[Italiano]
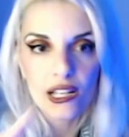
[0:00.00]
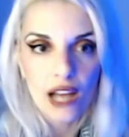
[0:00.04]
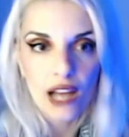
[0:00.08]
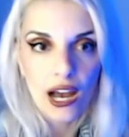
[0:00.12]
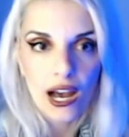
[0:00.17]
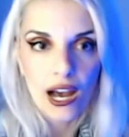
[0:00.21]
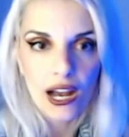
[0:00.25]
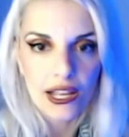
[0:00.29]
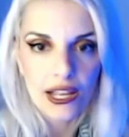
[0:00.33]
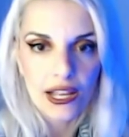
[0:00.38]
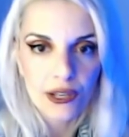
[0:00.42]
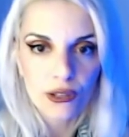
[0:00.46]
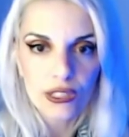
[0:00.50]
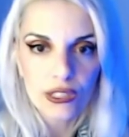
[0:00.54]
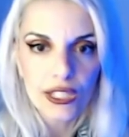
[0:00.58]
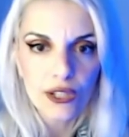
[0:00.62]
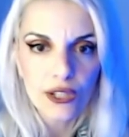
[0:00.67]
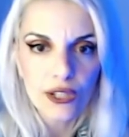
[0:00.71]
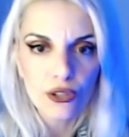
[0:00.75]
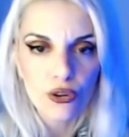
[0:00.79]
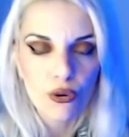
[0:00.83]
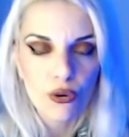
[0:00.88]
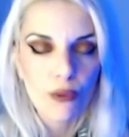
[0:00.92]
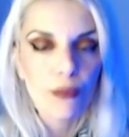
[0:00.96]
ai Golden
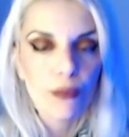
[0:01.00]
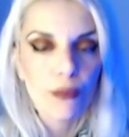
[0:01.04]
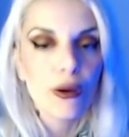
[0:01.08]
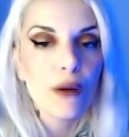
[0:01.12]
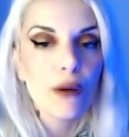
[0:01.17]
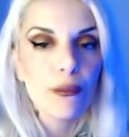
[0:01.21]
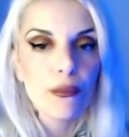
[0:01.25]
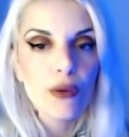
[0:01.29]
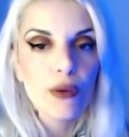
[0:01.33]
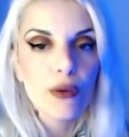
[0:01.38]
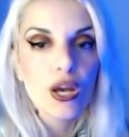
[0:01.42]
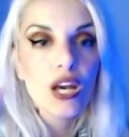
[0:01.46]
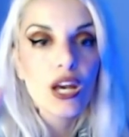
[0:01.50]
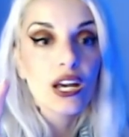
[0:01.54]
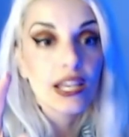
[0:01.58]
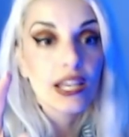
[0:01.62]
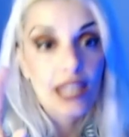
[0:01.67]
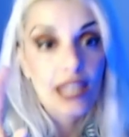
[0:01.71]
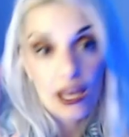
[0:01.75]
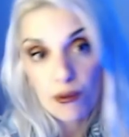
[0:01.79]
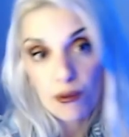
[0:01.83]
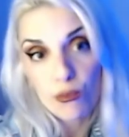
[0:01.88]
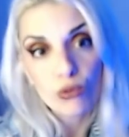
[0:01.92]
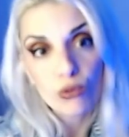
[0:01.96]
Globe che è
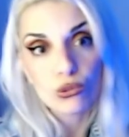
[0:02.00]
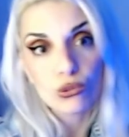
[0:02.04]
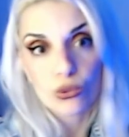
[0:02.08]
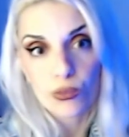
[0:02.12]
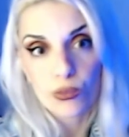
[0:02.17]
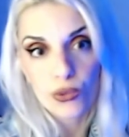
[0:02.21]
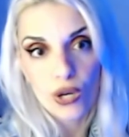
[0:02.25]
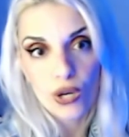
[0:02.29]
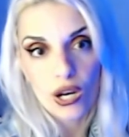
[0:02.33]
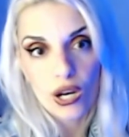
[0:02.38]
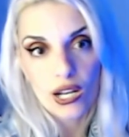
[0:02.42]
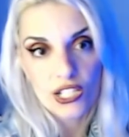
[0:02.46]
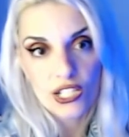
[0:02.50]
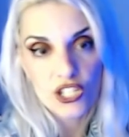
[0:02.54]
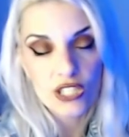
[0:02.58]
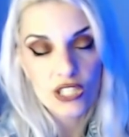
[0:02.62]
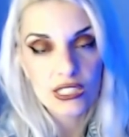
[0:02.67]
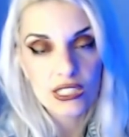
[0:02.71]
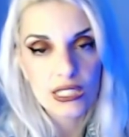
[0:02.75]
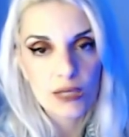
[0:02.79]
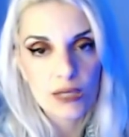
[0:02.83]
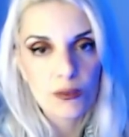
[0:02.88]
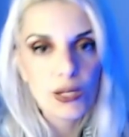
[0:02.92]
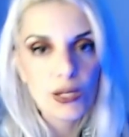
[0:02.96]
molto più
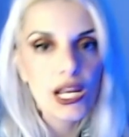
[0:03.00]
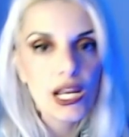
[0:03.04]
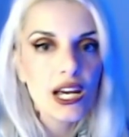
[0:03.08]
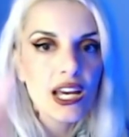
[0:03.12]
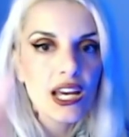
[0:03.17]
accessibile,